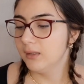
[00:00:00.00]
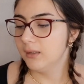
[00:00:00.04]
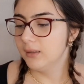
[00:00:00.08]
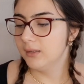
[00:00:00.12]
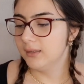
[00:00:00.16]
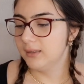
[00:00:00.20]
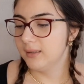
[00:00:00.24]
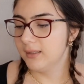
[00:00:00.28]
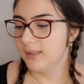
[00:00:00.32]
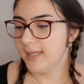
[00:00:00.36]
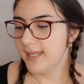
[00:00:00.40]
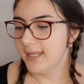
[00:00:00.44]

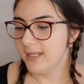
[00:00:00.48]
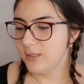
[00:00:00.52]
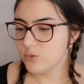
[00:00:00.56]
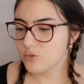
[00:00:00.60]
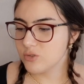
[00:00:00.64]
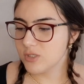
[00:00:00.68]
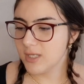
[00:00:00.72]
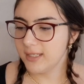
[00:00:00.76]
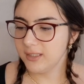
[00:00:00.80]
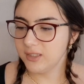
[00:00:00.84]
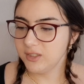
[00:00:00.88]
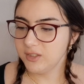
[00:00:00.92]
Ee,
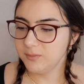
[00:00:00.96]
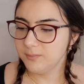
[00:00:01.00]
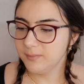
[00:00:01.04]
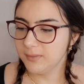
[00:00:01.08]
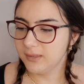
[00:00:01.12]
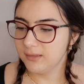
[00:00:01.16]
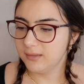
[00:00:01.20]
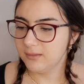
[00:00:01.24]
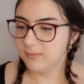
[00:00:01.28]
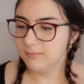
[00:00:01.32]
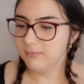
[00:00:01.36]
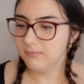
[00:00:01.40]
henüz
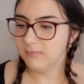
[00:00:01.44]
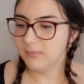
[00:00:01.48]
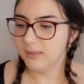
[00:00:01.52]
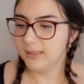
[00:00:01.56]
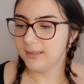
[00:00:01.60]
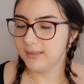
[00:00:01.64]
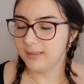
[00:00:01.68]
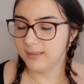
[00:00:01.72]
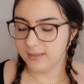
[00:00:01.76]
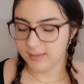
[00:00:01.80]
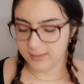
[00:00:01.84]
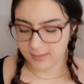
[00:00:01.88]
açmadım.
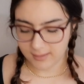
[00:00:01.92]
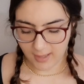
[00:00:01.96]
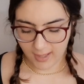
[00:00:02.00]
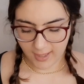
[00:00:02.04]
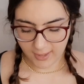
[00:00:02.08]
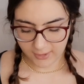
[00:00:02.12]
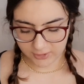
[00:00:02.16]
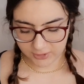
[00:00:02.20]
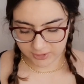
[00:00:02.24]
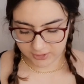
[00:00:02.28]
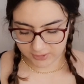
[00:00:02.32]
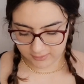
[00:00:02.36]
Ee,
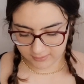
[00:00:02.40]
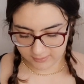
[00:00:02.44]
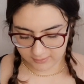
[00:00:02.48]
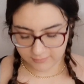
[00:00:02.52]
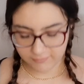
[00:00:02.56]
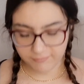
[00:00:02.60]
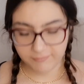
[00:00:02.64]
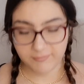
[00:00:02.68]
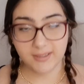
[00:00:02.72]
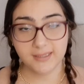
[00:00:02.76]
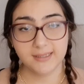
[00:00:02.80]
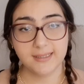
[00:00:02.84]

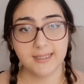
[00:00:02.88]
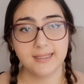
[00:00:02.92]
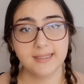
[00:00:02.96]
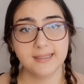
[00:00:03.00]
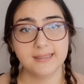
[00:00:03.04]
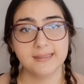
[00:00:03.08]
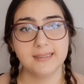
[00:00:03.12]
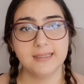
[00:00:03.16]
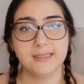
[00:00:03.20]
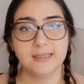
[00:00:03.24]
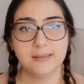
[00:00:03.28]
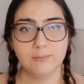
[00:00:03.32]
açtığım ve
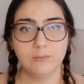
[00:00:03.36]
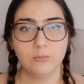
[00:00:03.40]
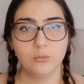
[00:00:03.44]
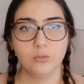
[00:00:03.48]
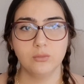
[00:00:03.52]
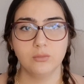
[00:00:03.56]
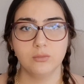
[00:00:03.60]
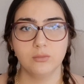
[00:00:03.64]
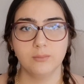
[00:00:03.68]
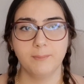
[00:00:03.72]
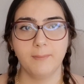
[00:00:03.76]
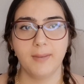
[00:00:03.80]
denediğim
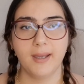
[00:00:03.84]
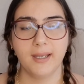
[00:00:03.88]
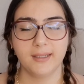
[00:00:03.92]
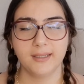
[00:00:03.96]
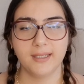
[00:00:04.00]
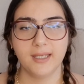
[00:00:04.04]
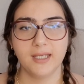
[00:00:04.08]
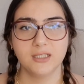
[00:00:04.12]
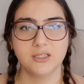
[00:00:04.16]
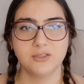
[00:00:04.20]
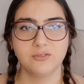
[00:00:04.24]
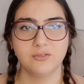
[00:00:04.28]

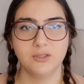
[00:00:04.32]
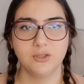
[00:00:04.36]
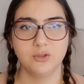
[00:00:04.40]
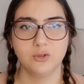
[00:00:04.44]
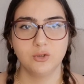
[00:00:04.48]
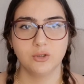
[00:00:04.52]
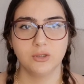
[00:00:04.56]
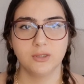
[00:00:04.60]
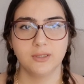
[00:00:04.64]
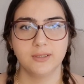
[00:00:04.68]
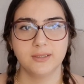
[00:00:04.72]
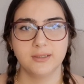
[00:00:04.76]
makyaj
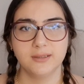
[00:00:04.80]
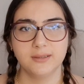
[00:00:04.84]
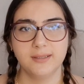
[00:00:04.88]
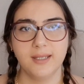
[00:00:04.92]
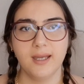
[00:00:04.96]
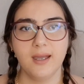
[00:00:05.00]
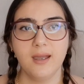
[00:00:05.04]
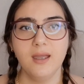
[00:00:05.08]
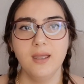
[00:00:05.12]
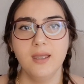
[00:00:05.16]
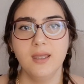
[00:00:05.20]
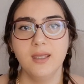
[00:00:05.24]
videoları
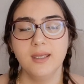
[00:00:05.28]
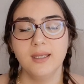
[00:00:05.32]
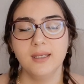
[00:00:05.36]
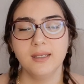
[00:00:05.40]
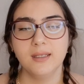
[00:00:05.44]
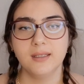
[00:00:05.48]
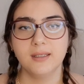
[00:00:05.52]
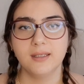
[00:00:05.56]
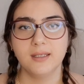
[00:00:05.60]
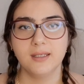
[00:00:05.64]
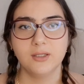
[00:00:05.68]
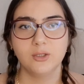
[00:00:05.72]
da
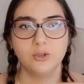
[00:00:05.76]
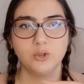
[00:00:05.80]
e,